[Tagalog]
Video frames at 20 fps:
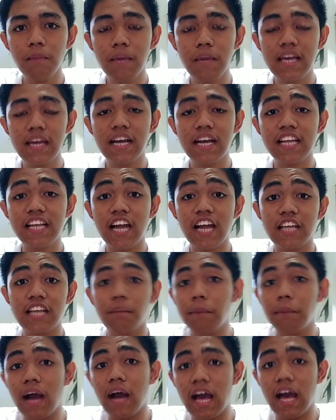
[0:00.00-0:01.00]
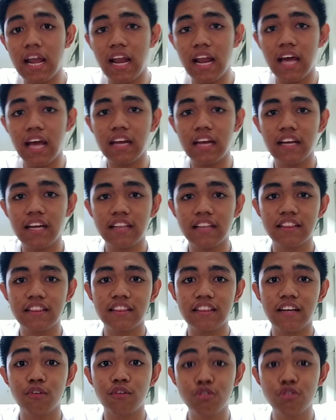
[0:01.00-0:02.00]
may kanya-kanyang pangalan. At
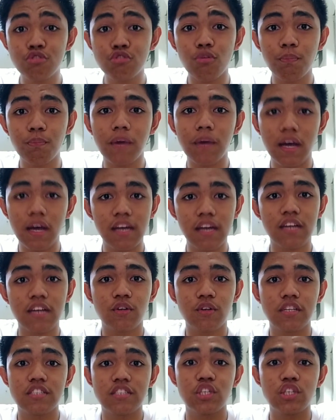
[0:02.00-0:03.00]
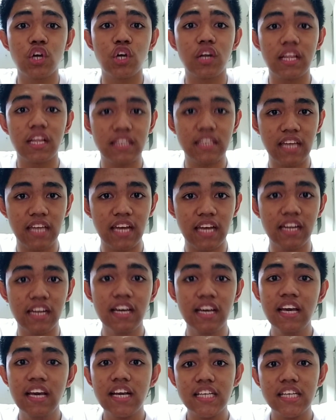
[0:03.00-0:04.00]
ang gusto kong pangalan nun is Jonathan.
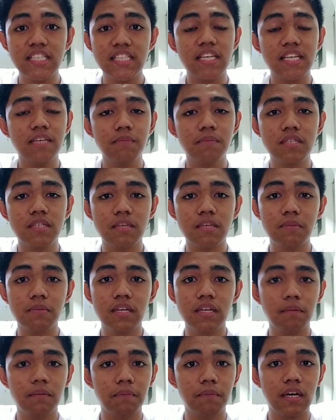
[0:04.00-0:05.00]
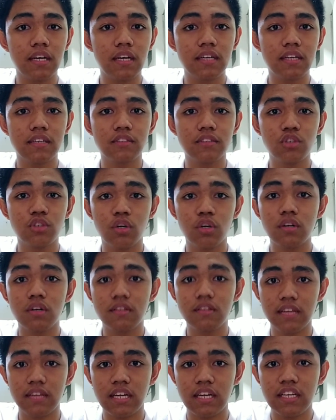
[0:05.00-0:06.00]
Kasi ang ibig sabihin ng pangalan ng
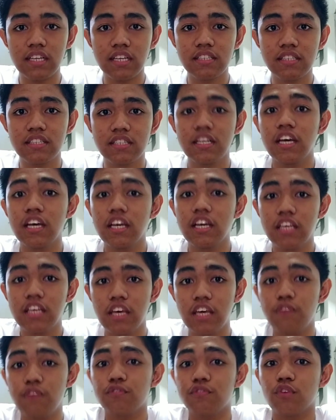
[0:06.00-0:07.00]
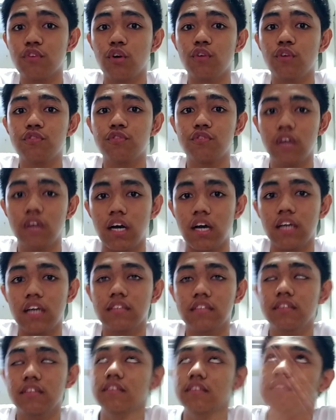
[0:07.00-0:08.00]
Jonathan is Gift of God.